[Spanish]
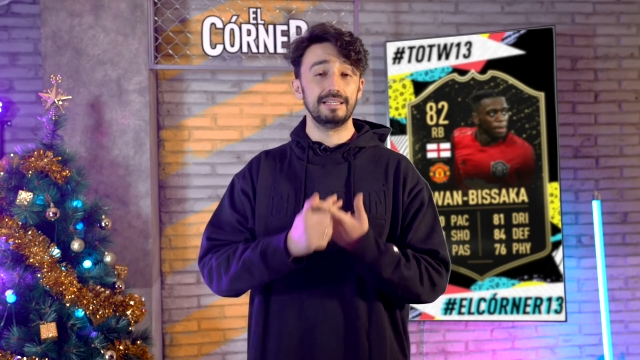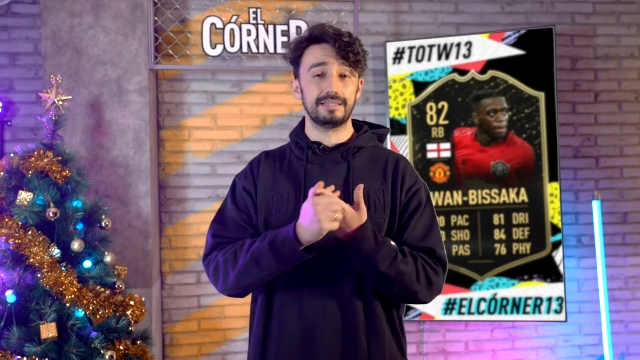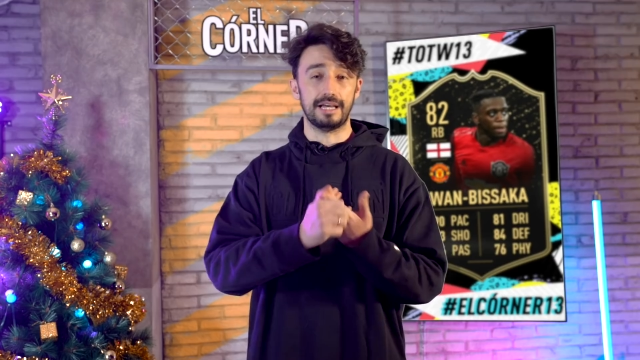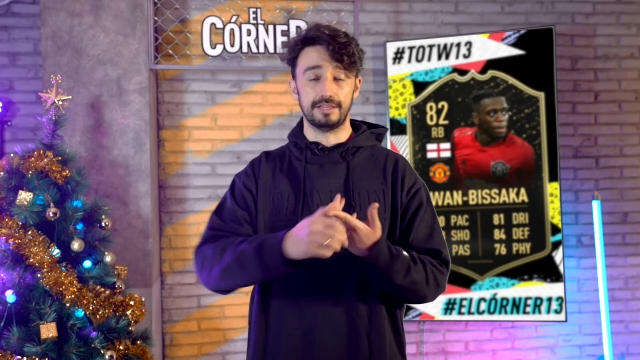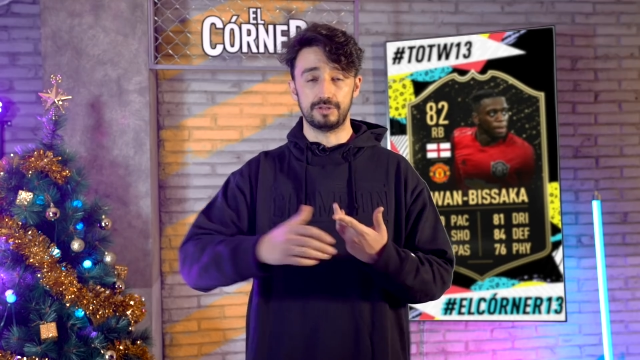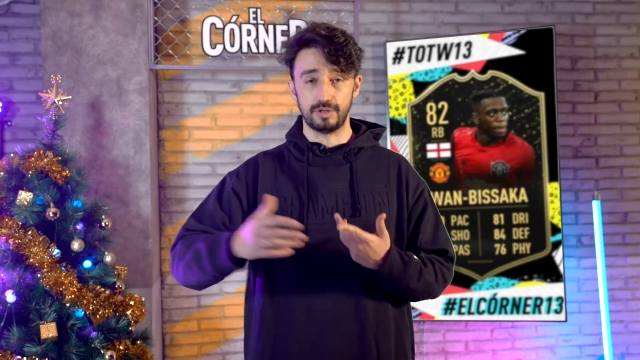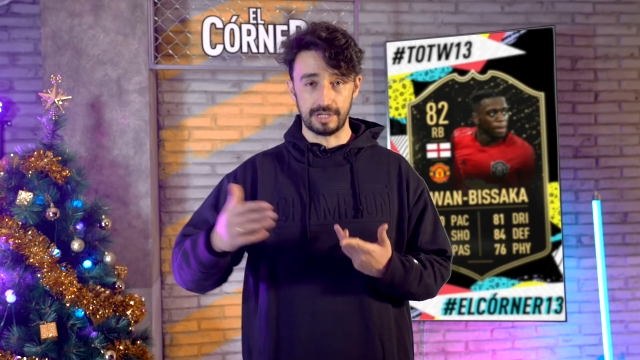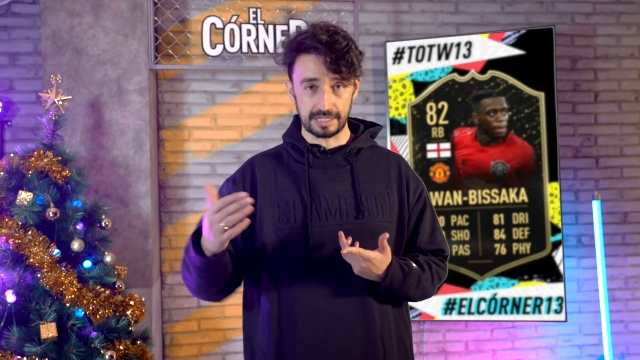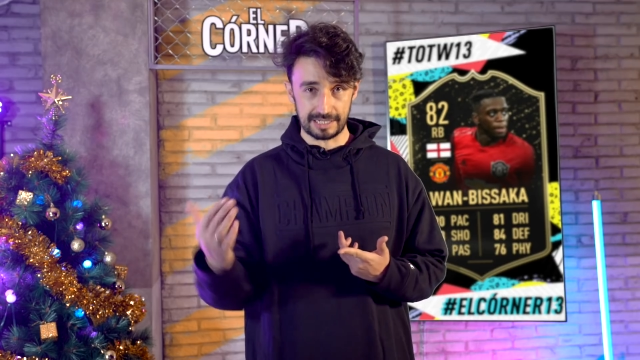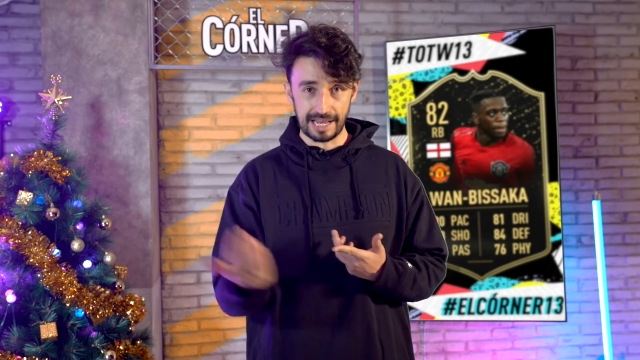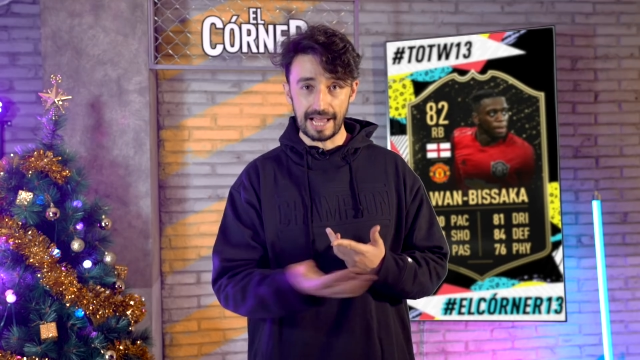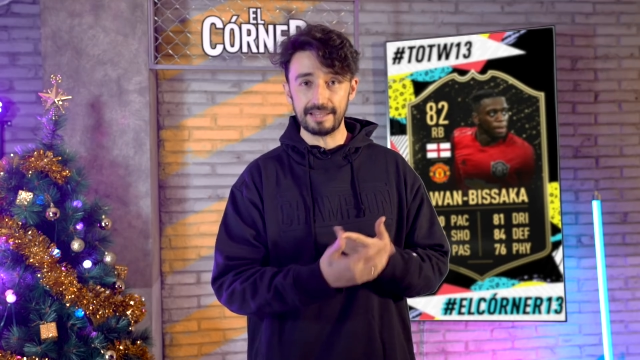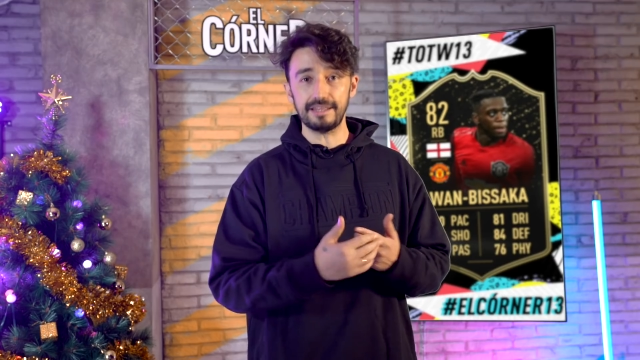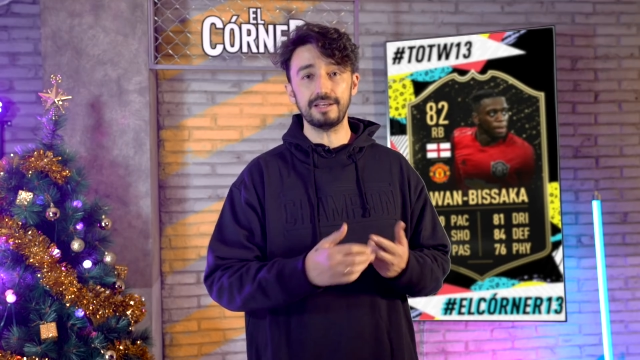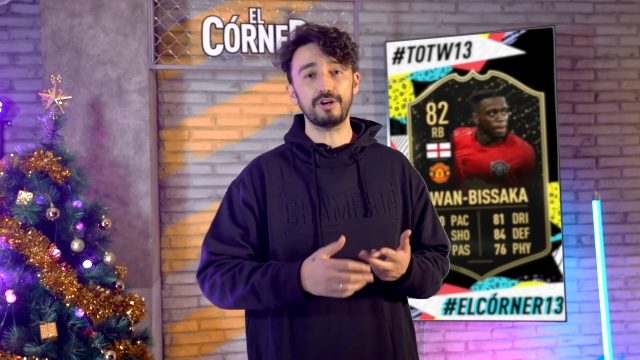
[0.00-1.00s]
tanto en
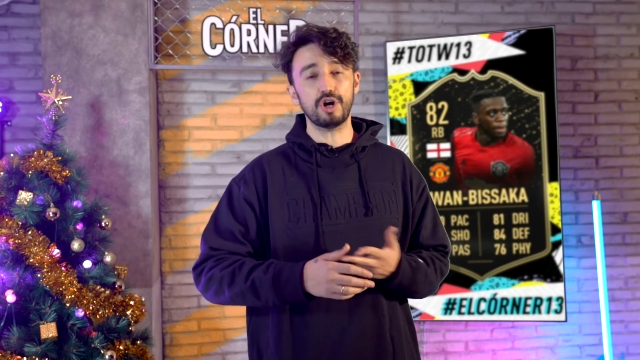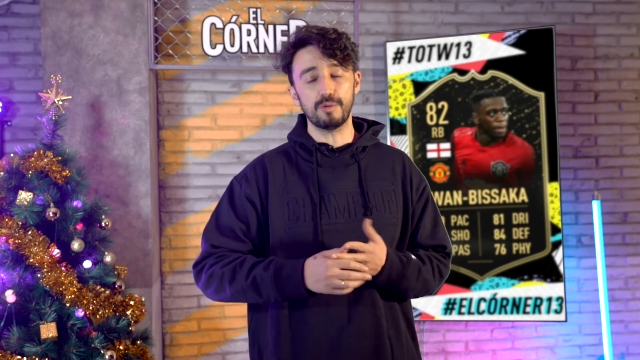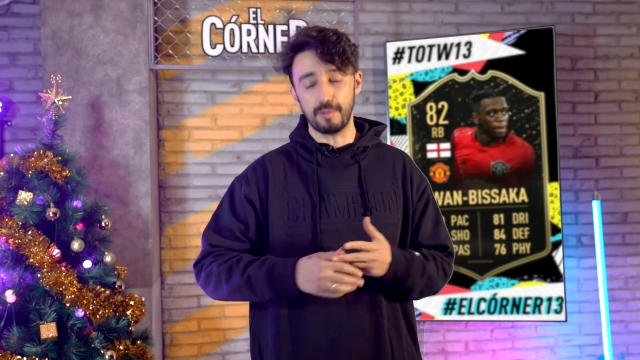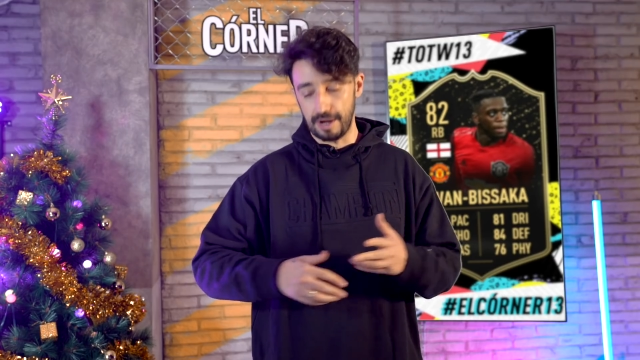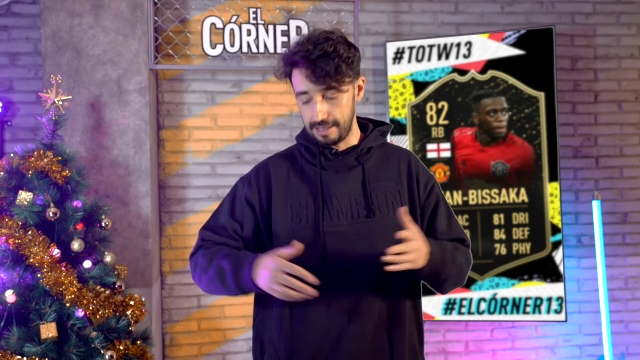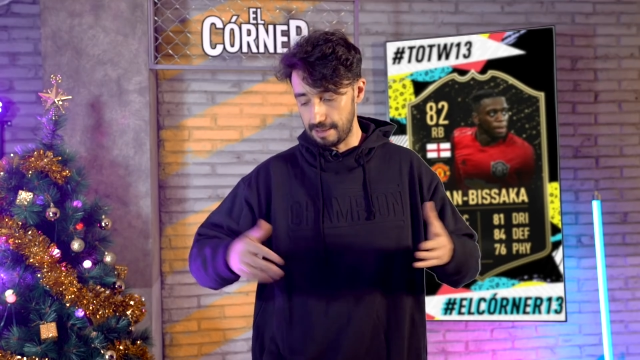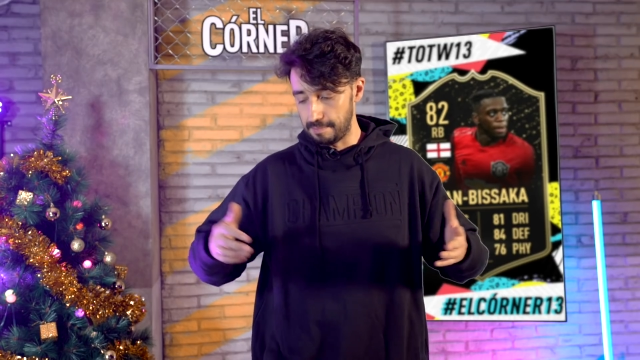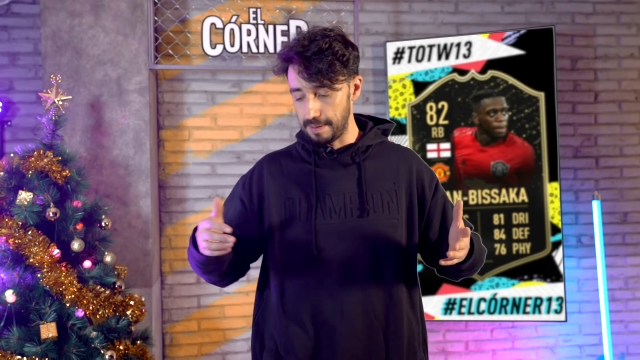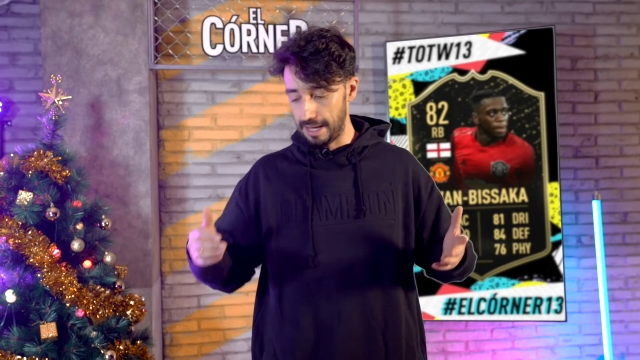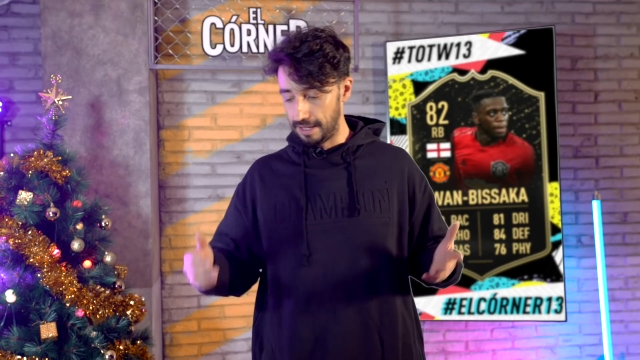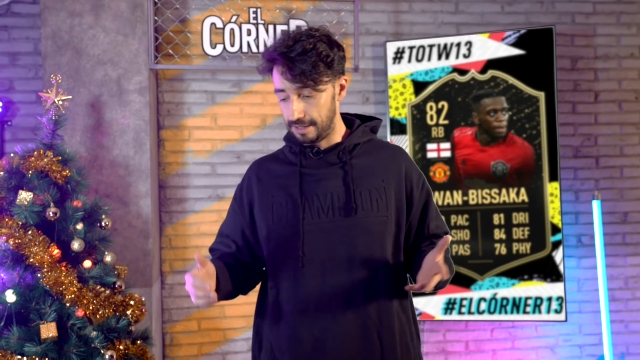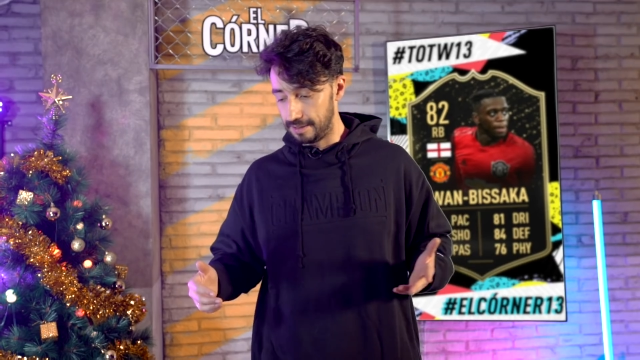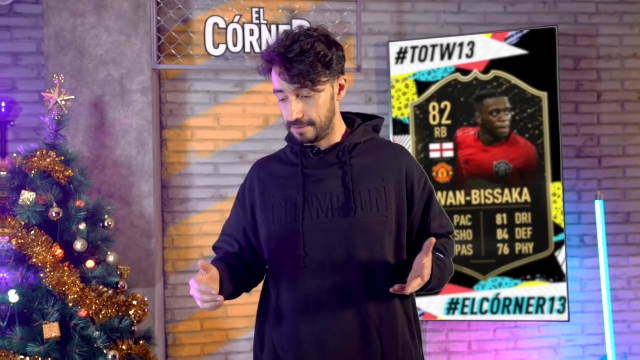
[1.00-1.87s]
sliding como en de pie.